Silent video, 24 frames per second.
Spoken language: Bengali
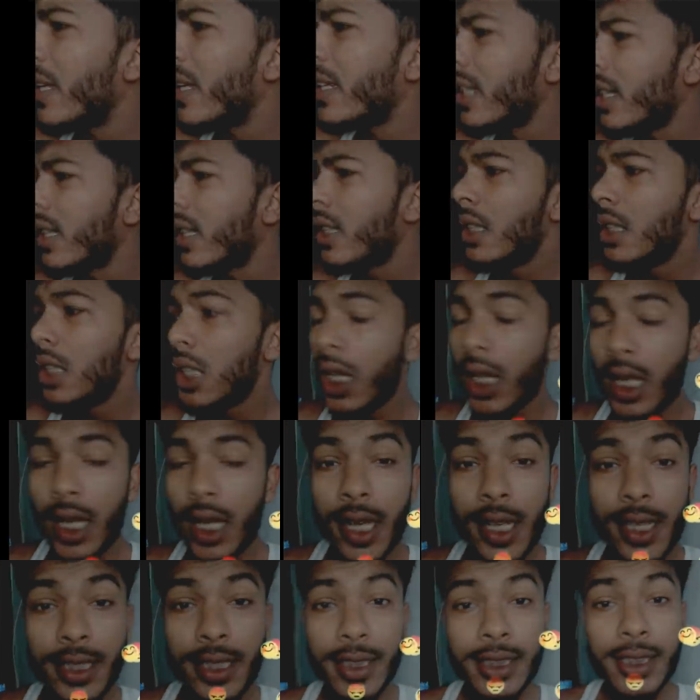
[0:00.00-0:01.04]
না
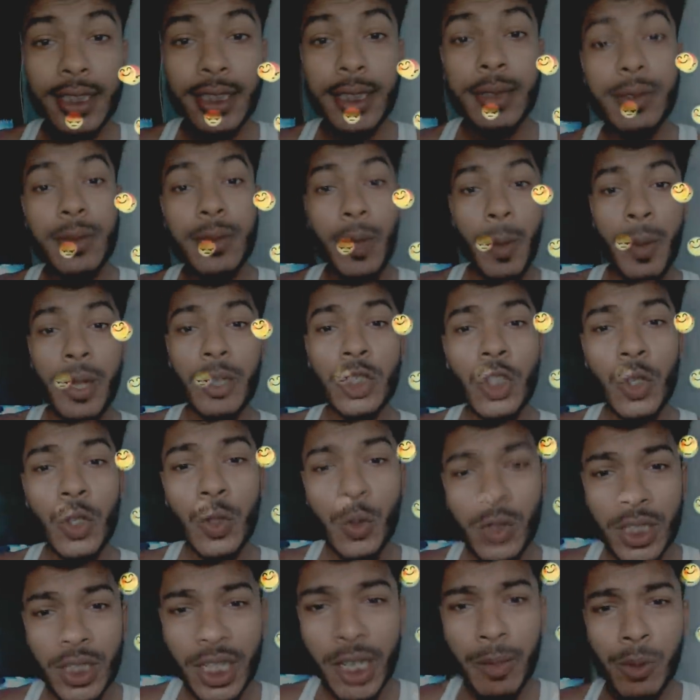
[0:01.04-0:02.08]
আমার
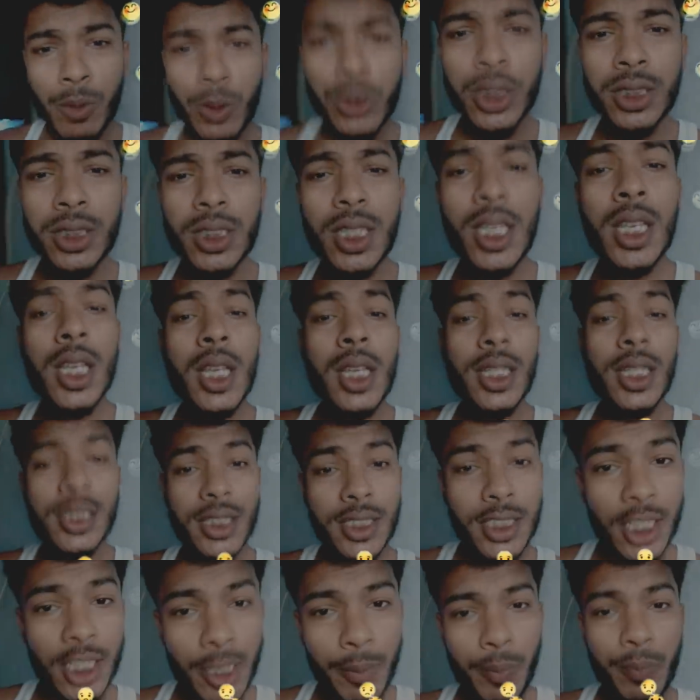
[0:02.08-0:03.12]
তারা বলতেছে যে
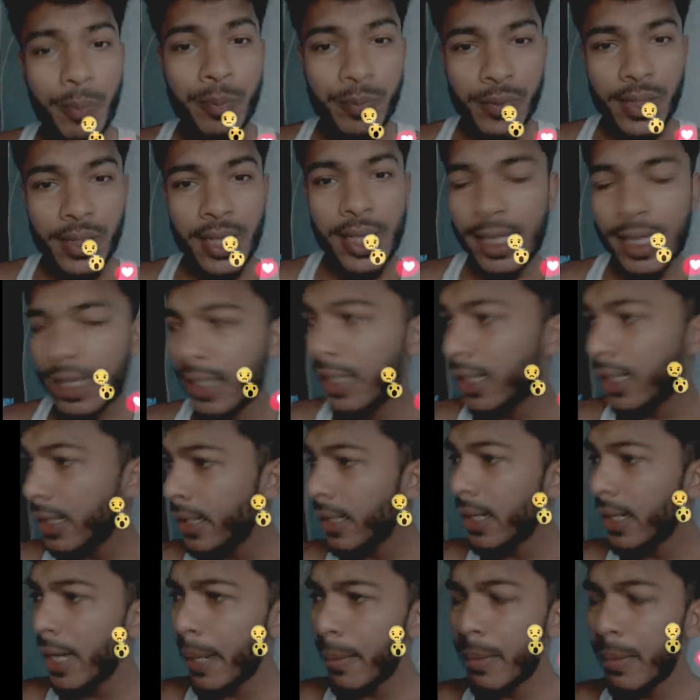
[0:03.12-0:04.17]
তারা
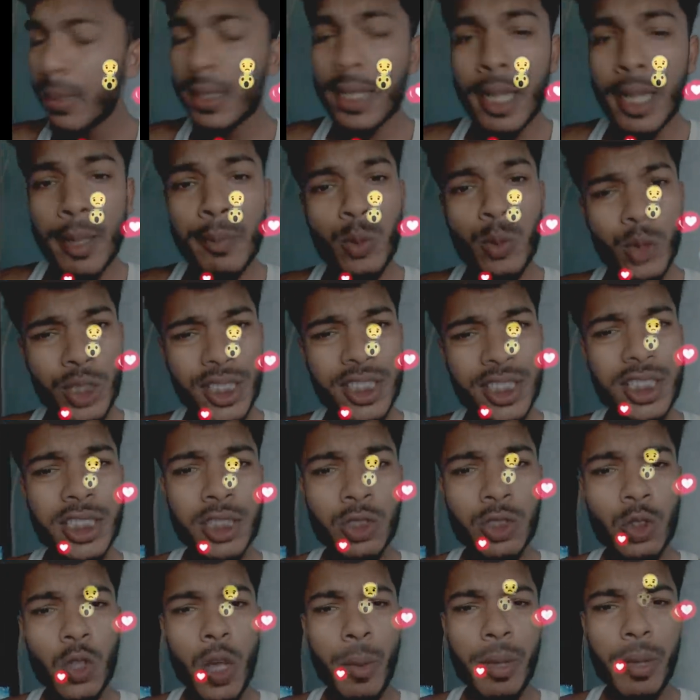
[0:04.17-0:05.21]
র্যাব না পুলিশ
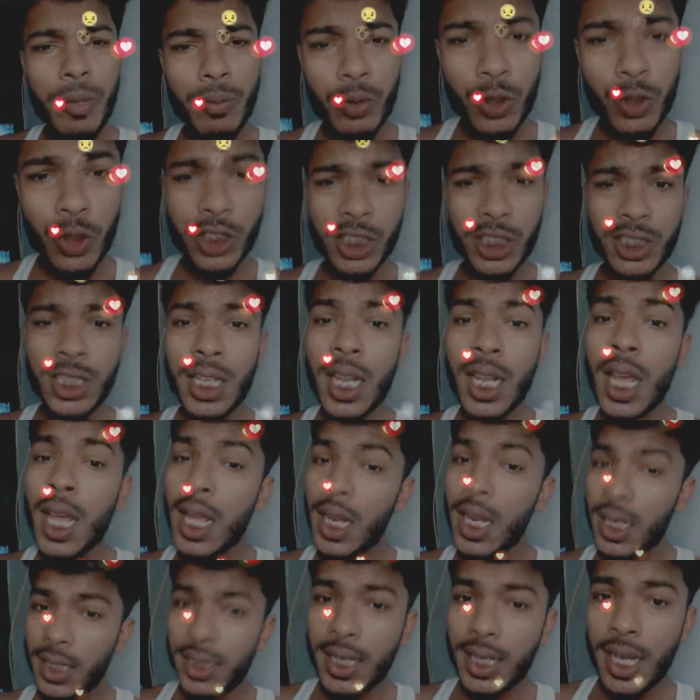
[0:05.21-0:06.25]
কিন্তু আমার মনে হচ্ছে তারা
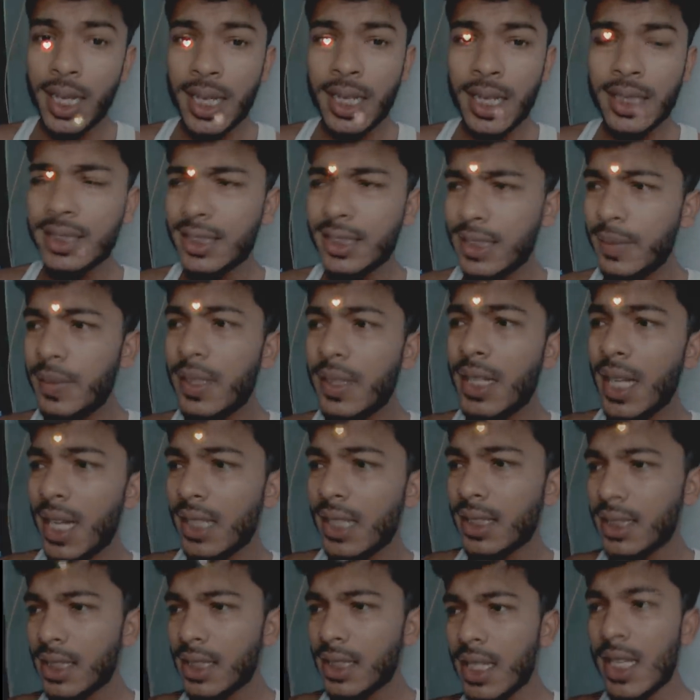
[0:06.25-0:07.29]
ডাকাত সিভিলে
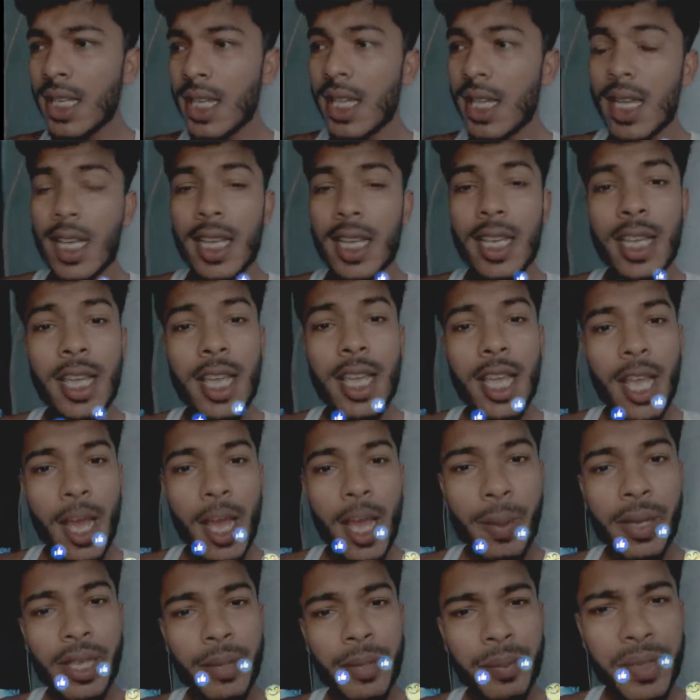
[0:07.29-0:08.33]
আসছে
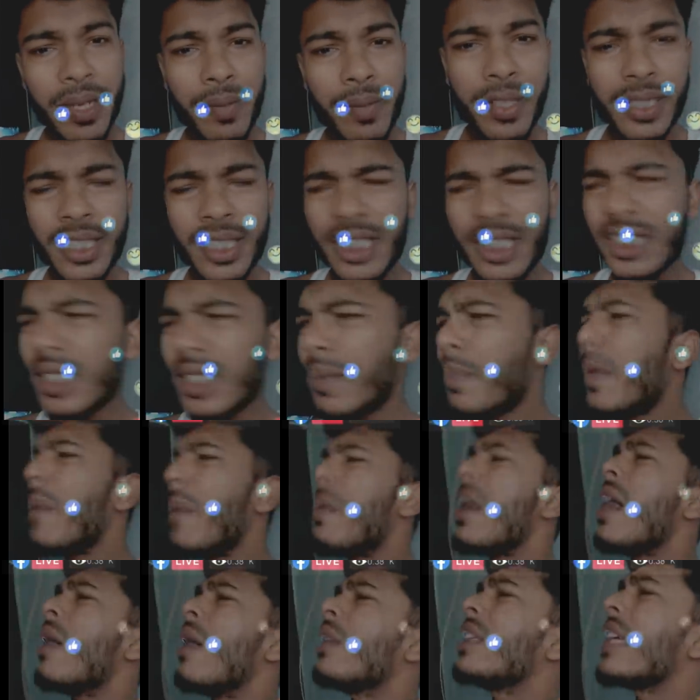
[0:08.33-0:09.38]
আমাকে মেরে ফেলতে আসছে মামা
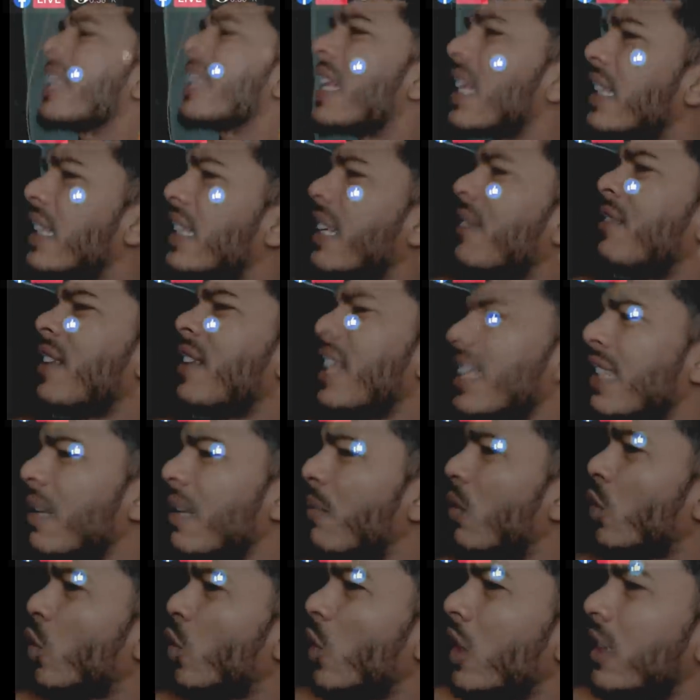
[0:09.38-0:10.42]
জানালা দিয়ে ফেলান না
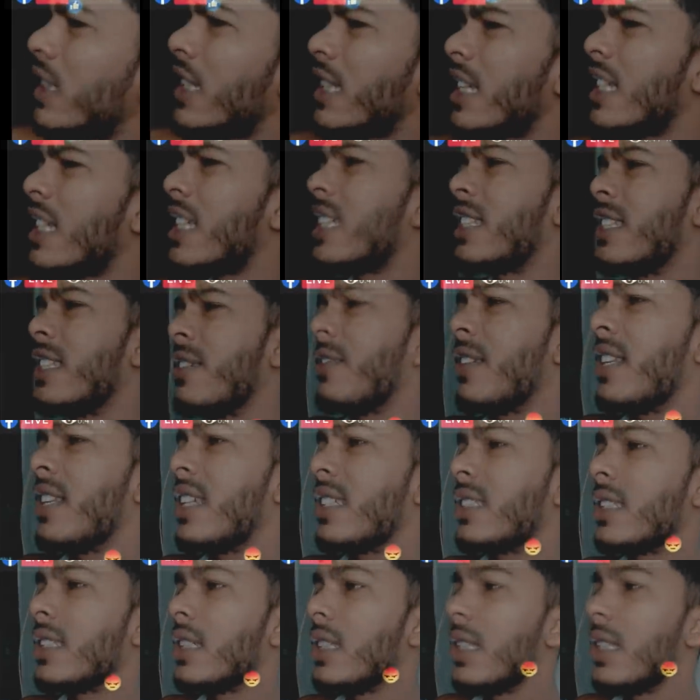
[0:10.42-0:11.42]
বোতলটা জানালা দিয়ে ফেলান